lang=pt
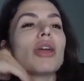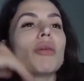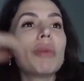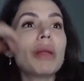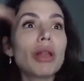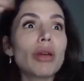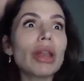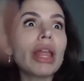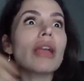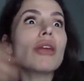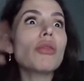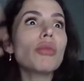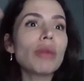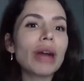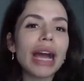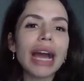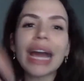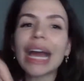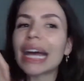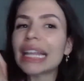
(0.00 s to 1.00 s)
Eu melhorei
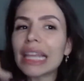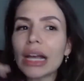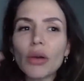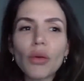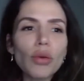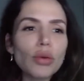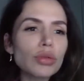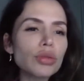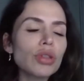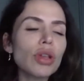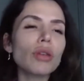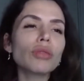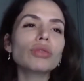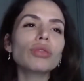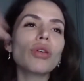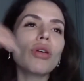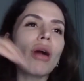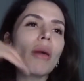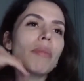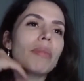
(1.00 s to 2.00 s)
com cada curso que eu
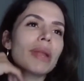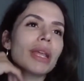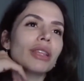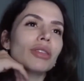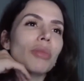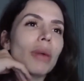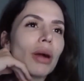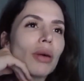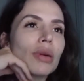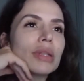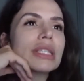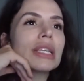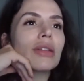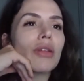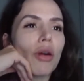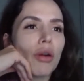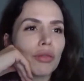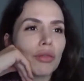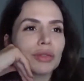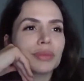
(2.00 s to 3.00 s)
dou, eu aprendo uma
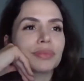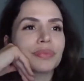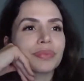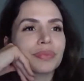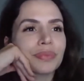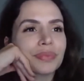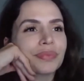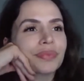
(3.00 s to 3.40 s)
coisa nova.